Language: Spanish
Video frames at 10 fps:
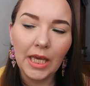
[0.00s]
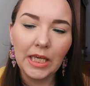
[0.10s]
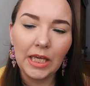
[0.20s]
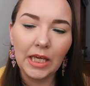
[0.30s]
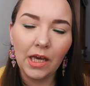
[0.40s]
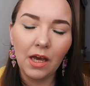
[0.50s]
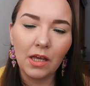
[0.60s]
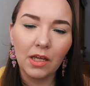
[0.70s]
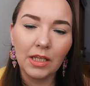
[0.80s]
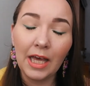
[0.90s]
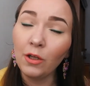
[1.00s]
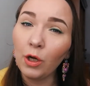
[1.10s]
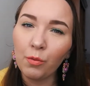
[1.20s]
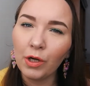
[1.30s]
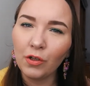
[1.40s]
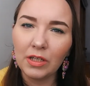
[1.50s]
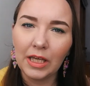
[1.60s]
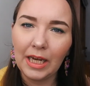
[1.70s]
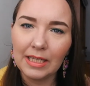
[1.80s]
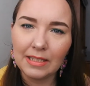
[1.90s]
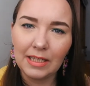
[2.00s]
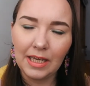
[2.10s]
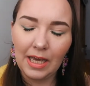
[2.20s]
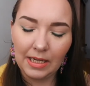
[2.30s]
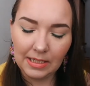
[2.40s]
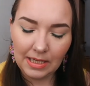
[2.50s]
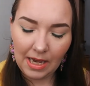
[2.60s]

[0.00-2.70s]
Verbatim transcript: y eh, ya no recuerdo ni qué les dije en esa,